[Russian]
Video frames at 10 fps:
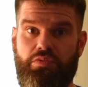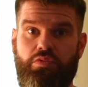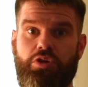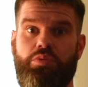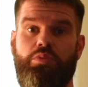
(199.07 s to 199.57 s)

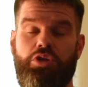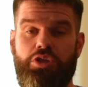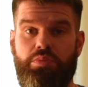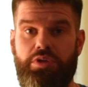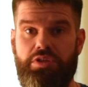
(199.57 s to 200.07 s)
Вот,
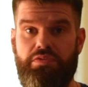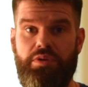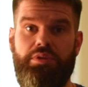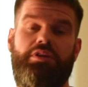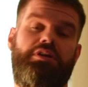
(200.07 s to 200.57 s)
может быть,
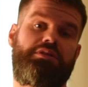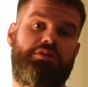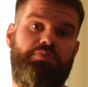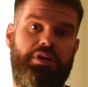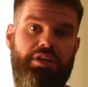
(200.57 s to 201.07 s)
вам это оказалось
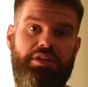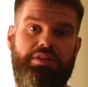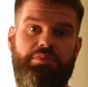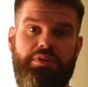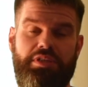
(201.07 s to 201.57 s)

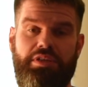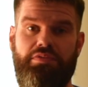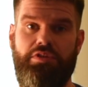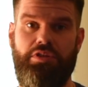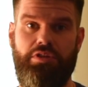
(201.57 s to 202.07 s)
полезно,
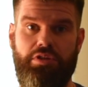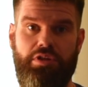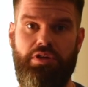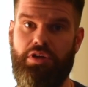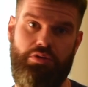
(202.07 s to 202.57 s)
поставьте
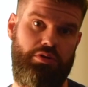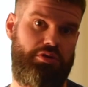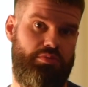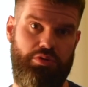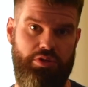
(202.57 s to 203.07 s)

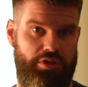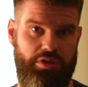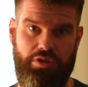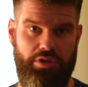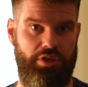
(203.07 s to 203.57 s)
какой-нибудь
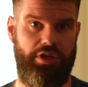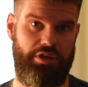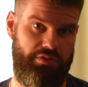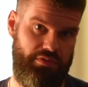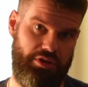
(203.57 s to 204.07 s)
э,
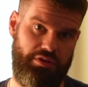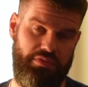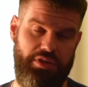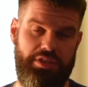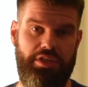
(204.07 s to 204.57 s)
лайк
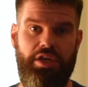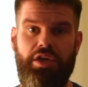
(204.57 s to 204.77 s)
вверх-вниз,